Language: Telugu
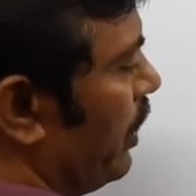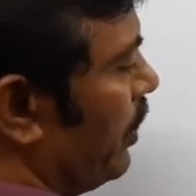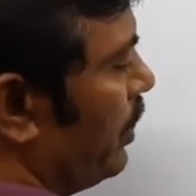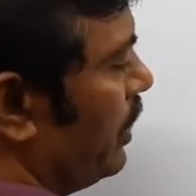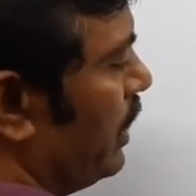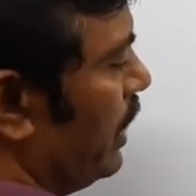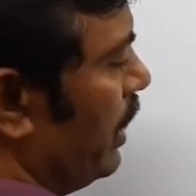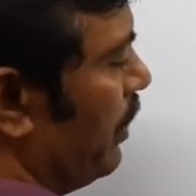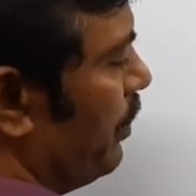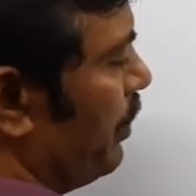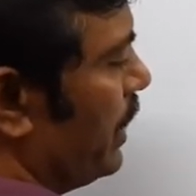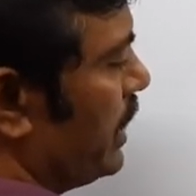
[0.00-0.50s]
ఇయర్కు
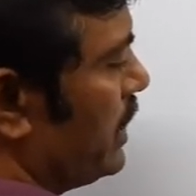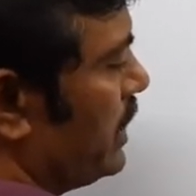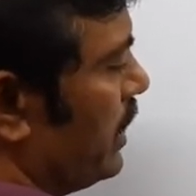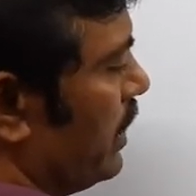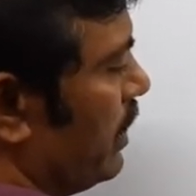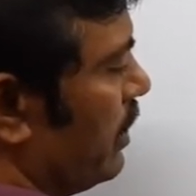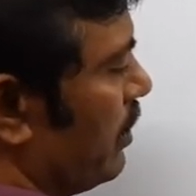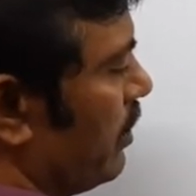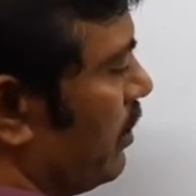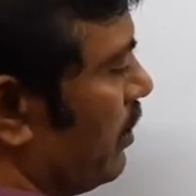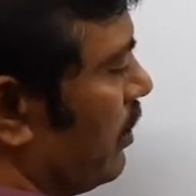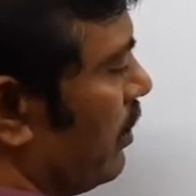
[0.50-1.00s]
టెన్
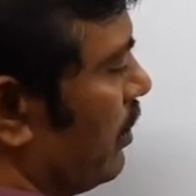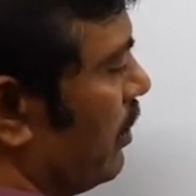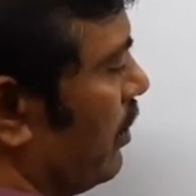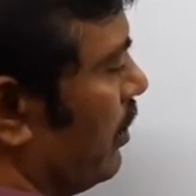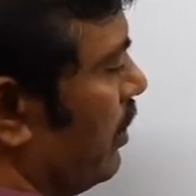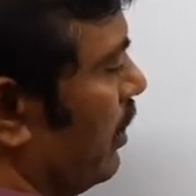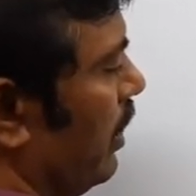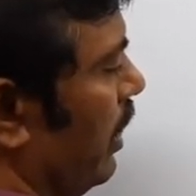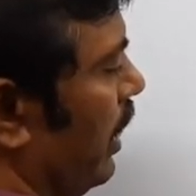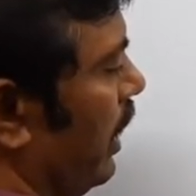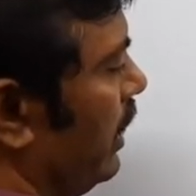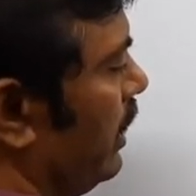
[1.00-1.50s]
పర్సెంట్
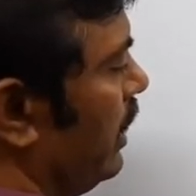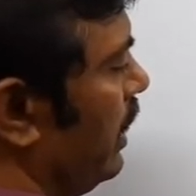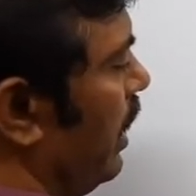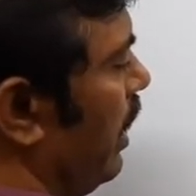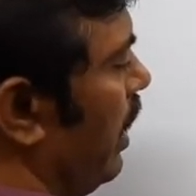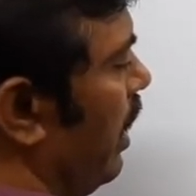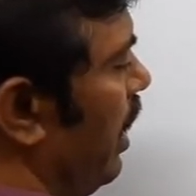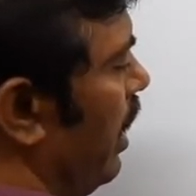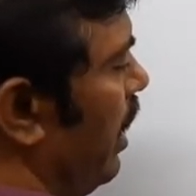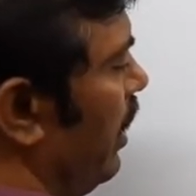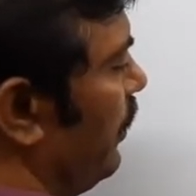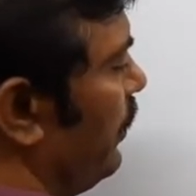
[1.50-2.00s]
అయితే
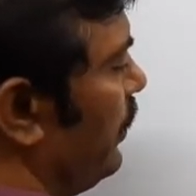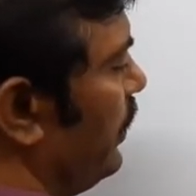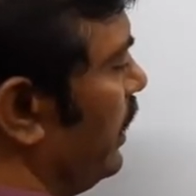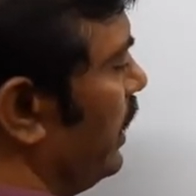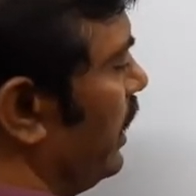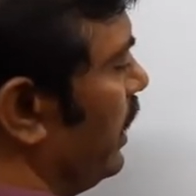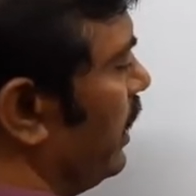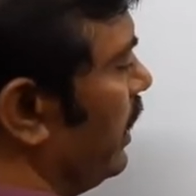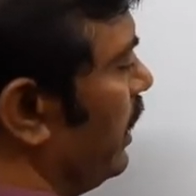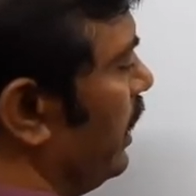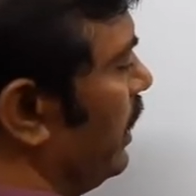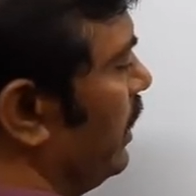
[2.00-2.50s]
హాఫ్
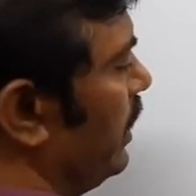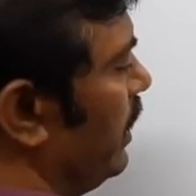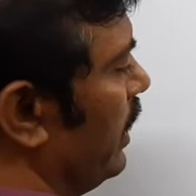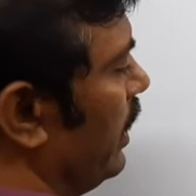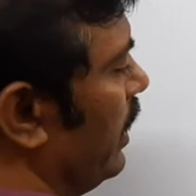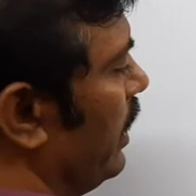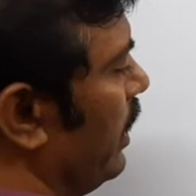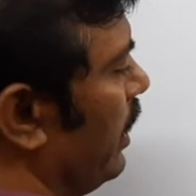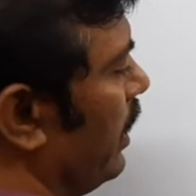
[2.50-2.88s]
ఇయర్కి అయితే